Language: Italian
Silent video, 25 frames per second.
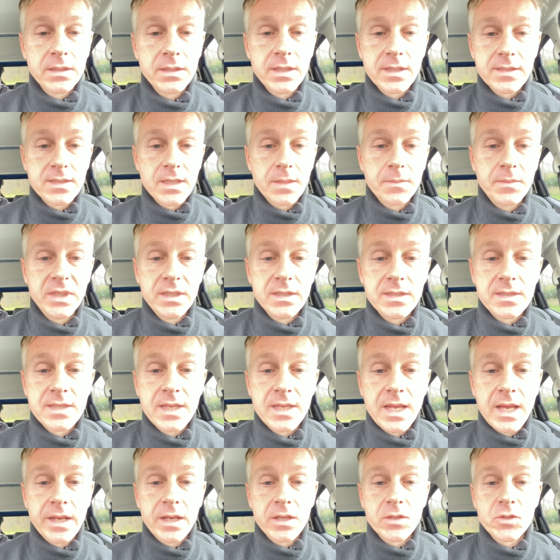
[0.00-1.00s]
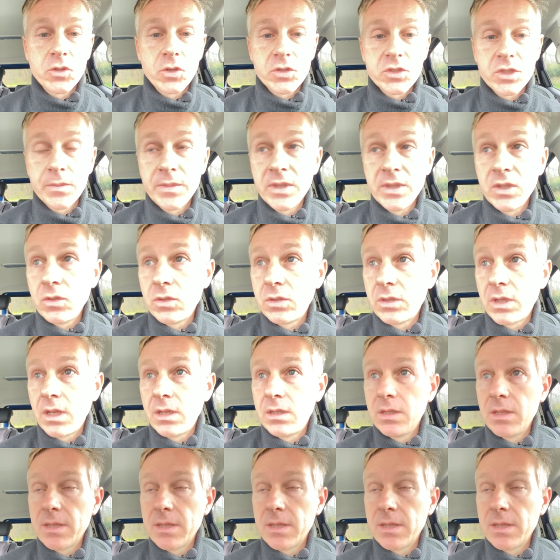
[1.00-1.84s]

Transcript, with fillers: destabilizzare Giorgia Meloni,